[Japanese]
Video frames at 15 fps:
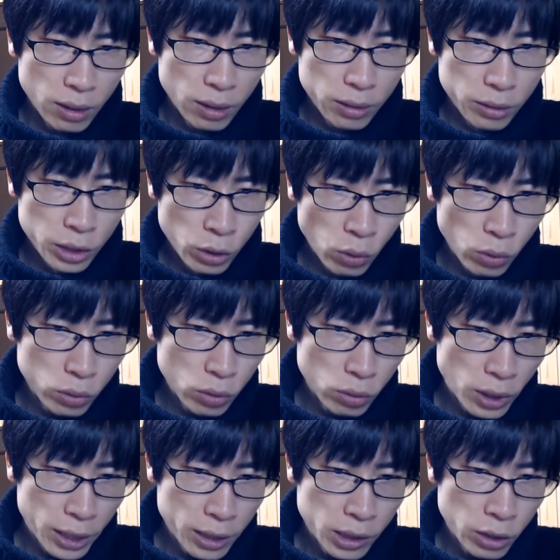日本の
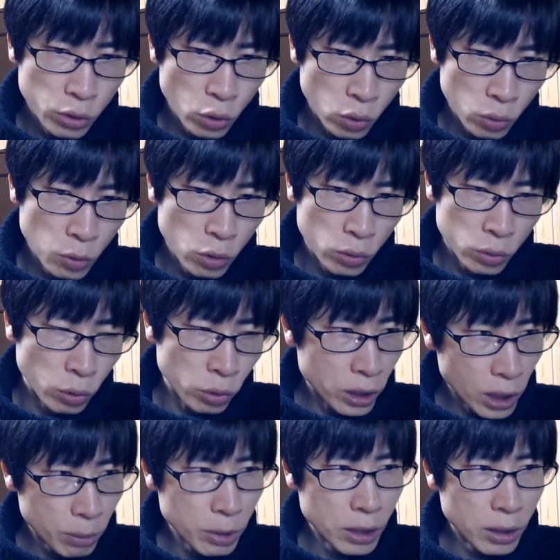大企業も軒
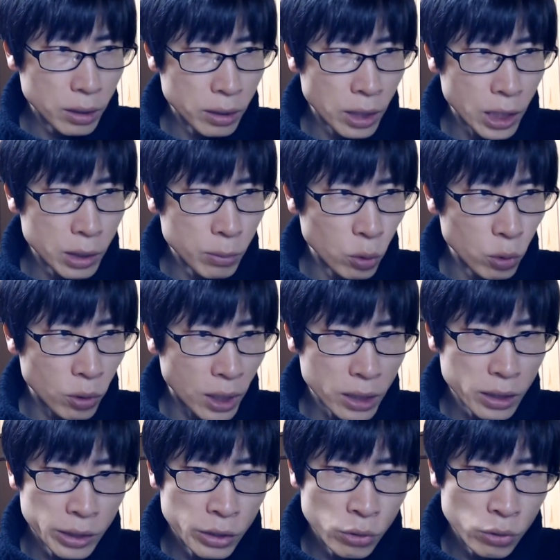並み何者か
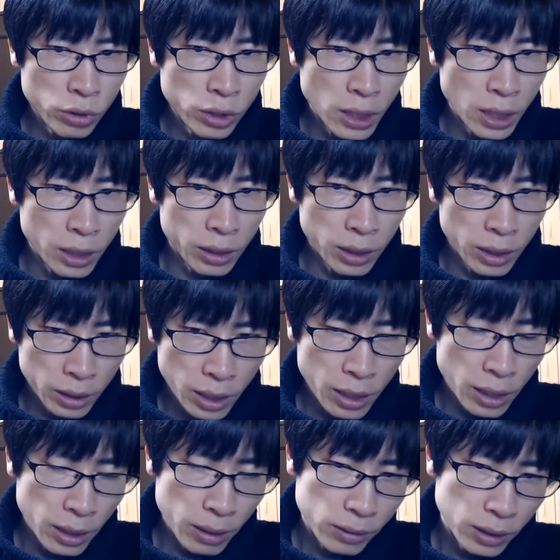に牛耳られてい
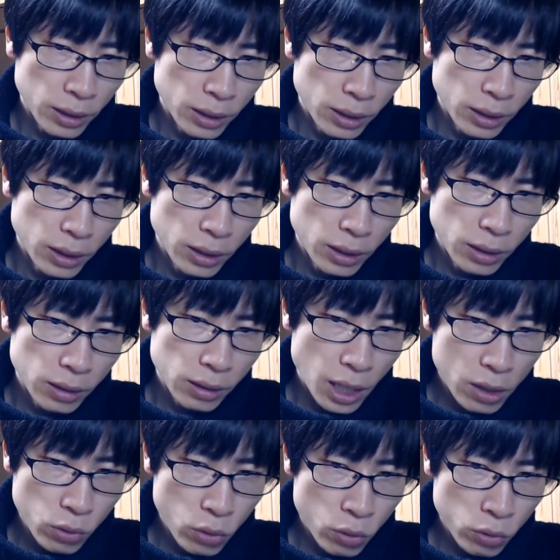て、
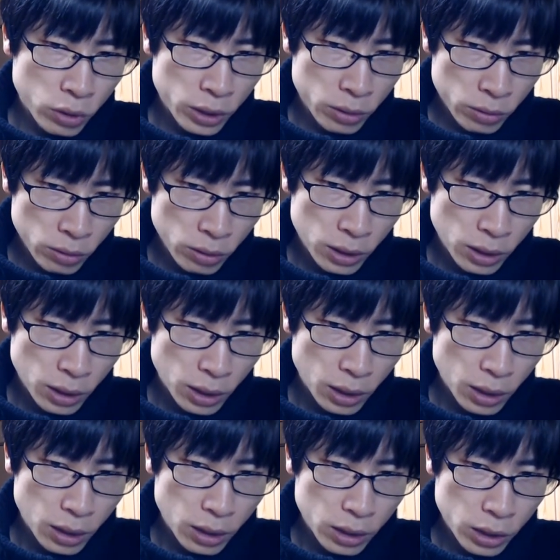韓国に続き
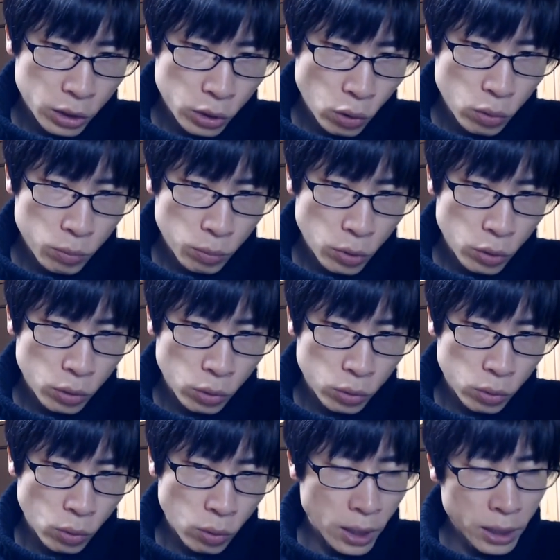日本も乗っ
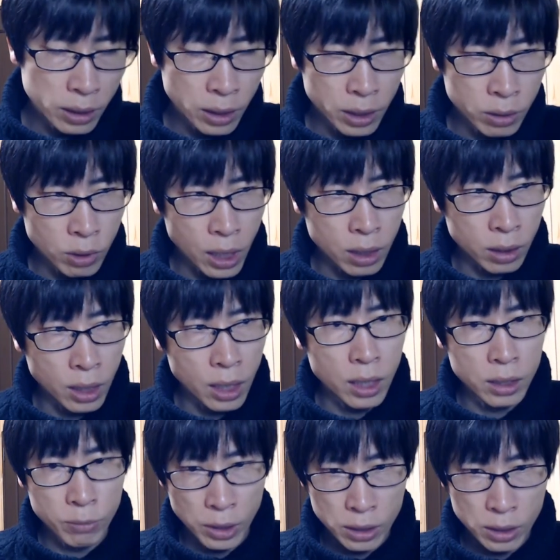取られている感があ
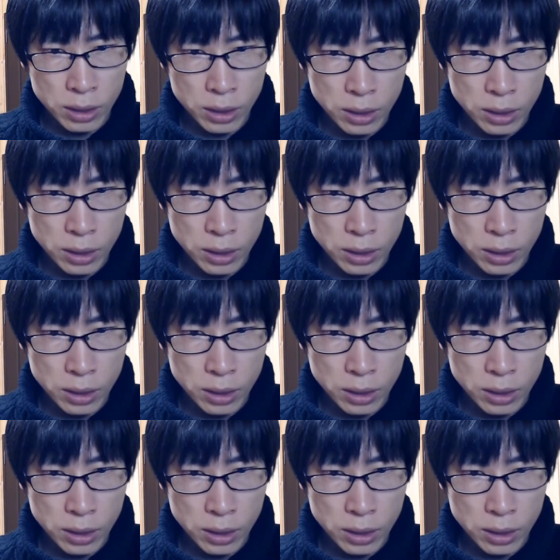ります。